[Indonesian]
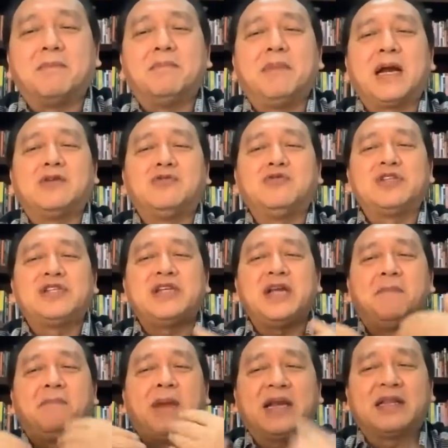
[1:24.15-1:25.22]
manusia
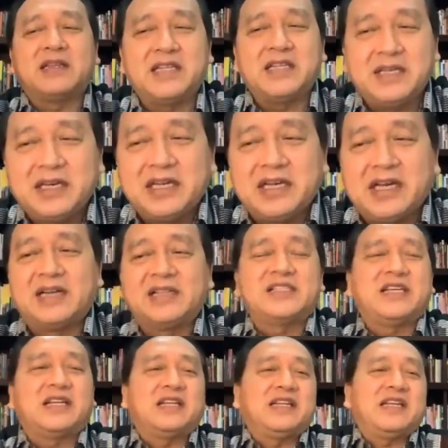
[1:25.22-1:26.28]
batinnya
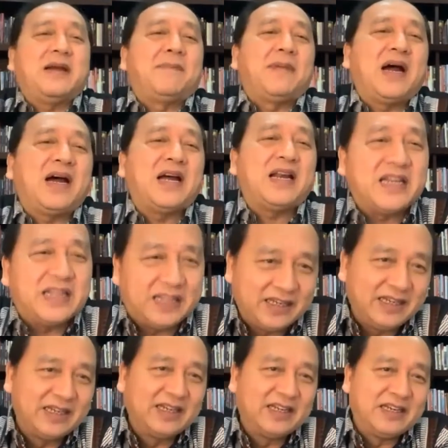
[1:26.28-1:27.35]
setiap hari
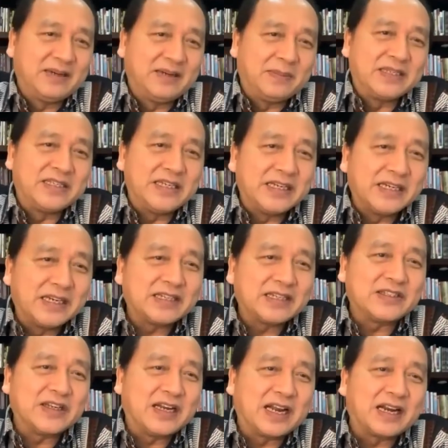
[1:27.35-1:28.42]
masih ingat
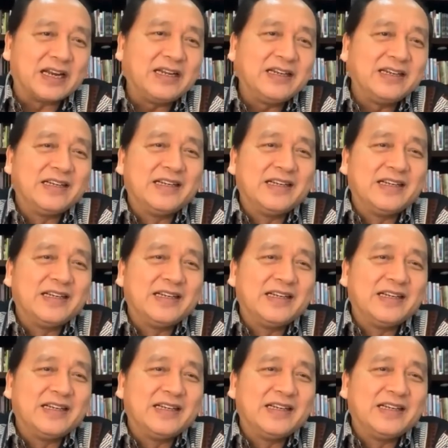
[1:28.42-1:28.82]
saudara?